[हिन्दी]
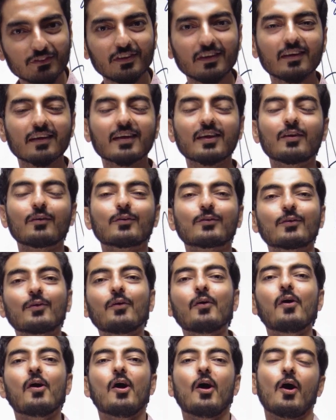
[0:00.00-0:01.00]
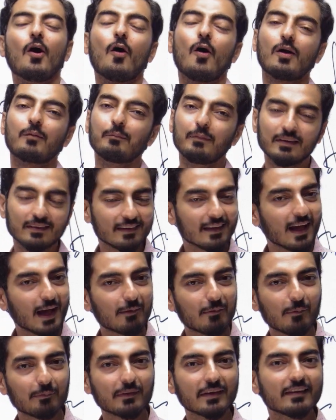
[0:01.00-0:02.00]
लगी हो तो और मिलते हैं हम
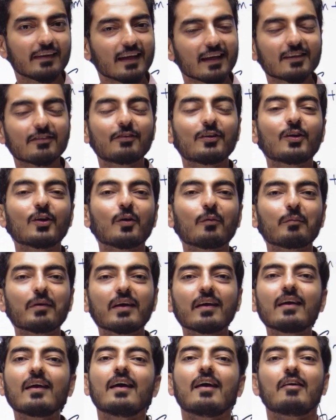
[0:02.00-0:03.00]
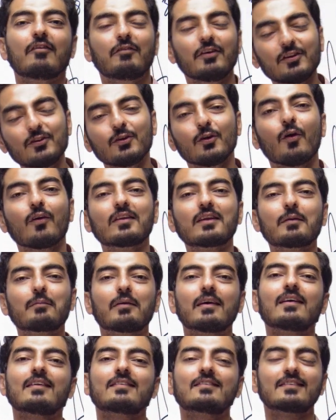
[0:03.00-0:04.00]
अपने नेक्स्ट वीडियो में विश यू ऑल द
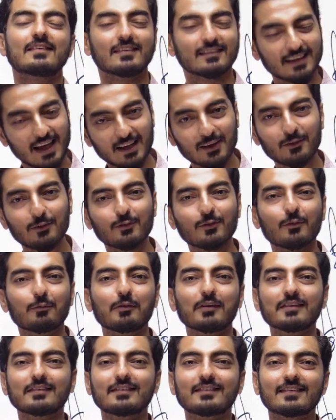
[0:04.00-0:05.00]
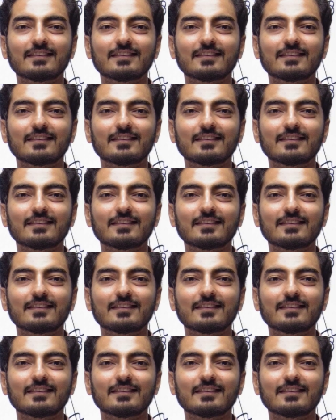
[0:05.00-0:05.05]
बेस्ट थैंक यू सो